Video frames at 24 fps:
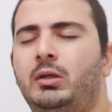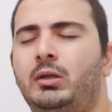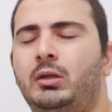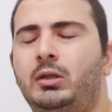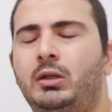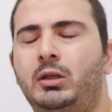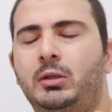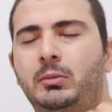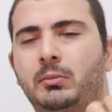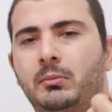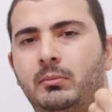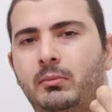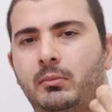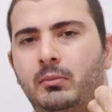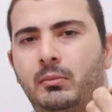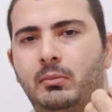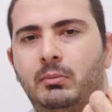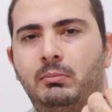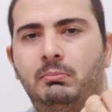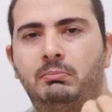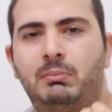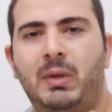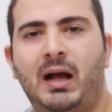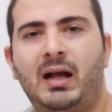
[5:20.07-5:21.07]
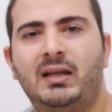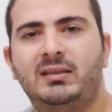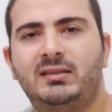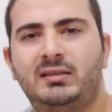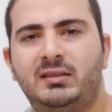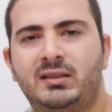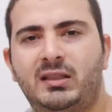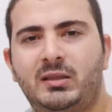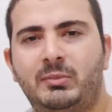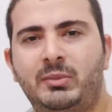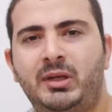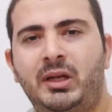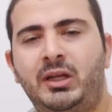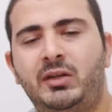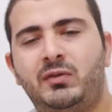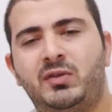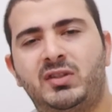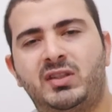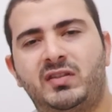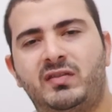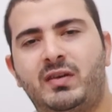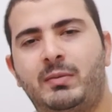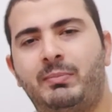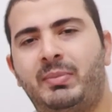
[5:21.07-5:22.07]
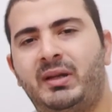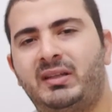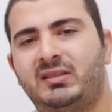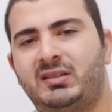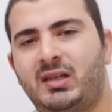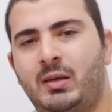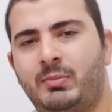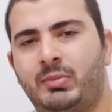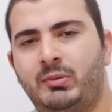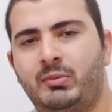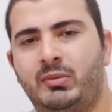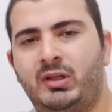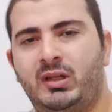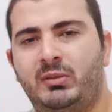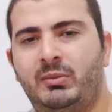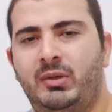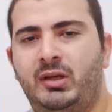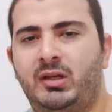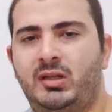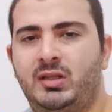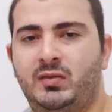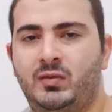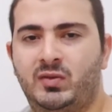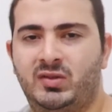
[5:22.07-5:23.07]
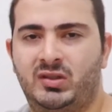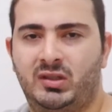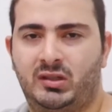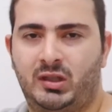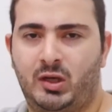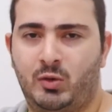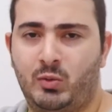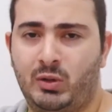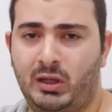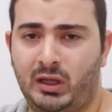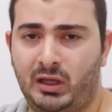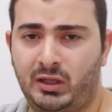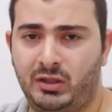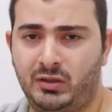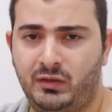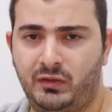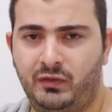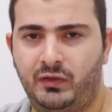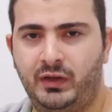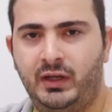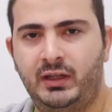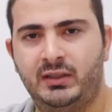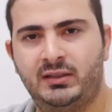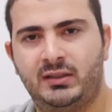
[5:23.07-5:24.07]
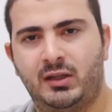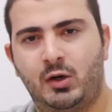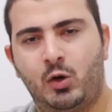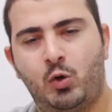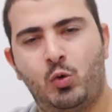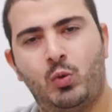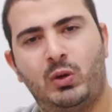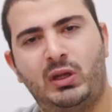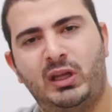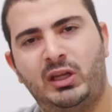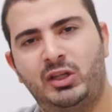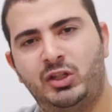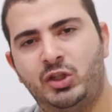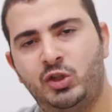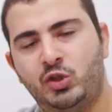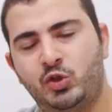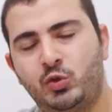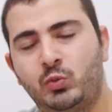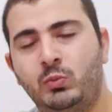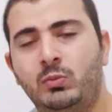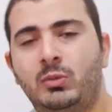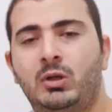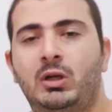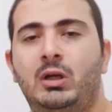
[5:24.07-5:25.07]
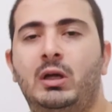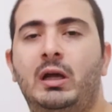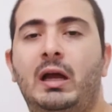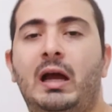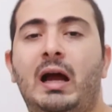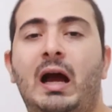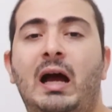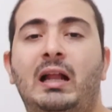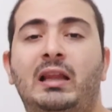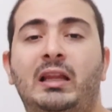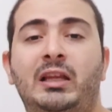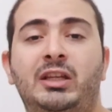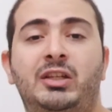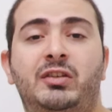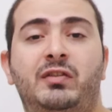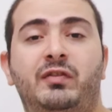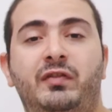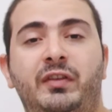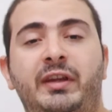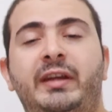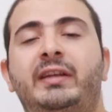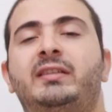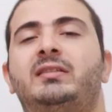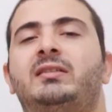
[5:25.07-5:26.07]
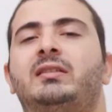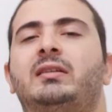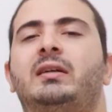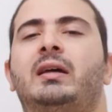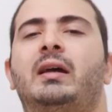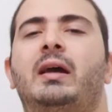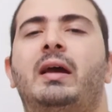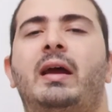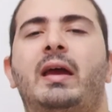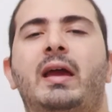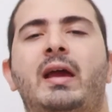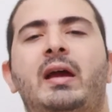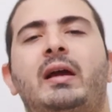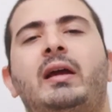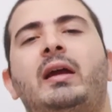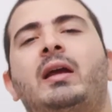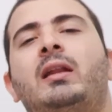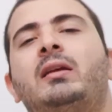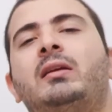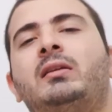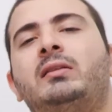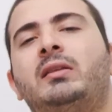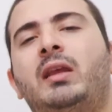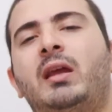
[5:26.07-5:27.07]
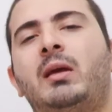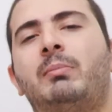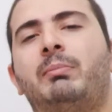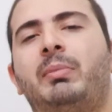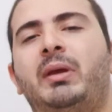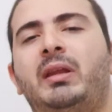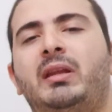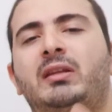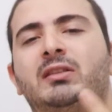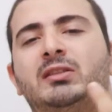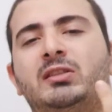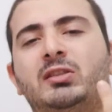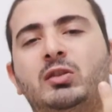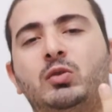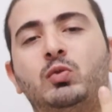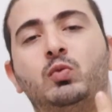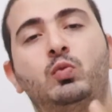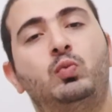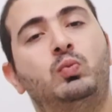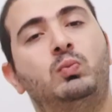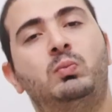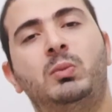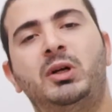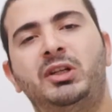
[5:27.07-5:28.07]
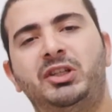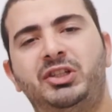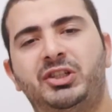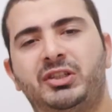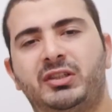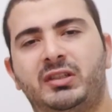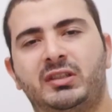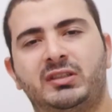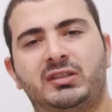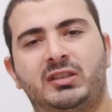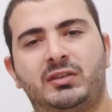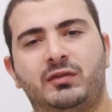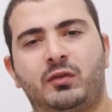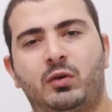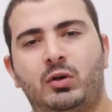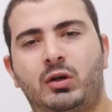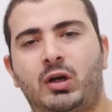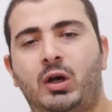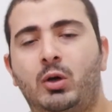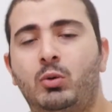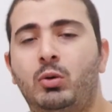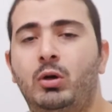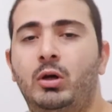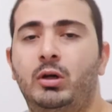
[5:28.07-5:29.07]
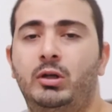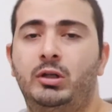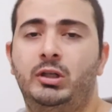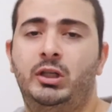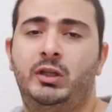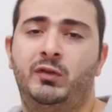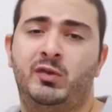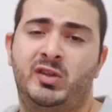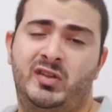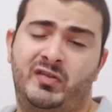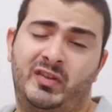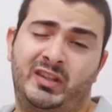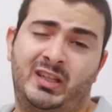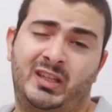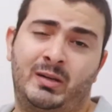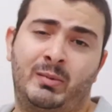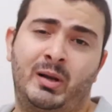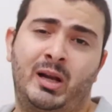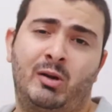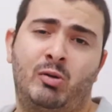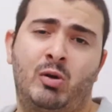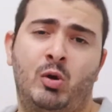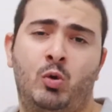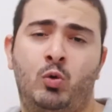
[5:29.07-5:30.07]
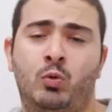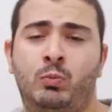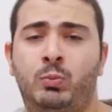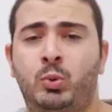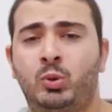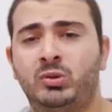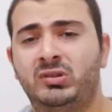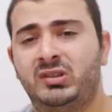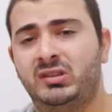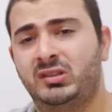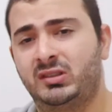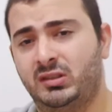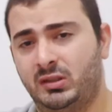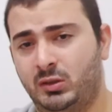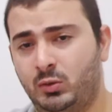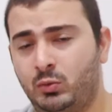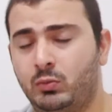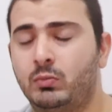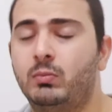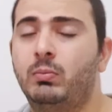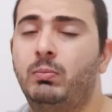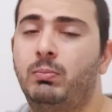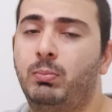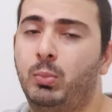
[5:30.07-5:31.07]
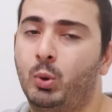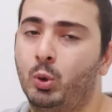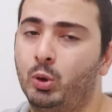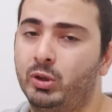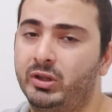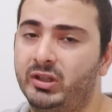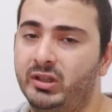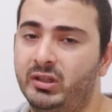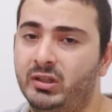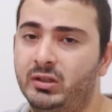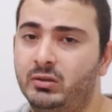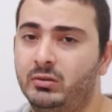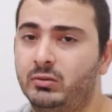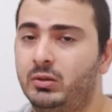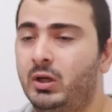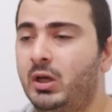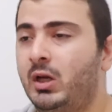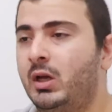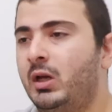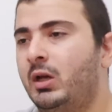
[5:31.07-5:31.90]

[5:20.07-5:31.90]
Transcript: E basicamente você vai pensar primeiramente se você quer uma lente fixa ou uma lente zoom. A lente fixa é aquela que tem apenas uma distância focal e que você vai trabalhar com a composição, portanto,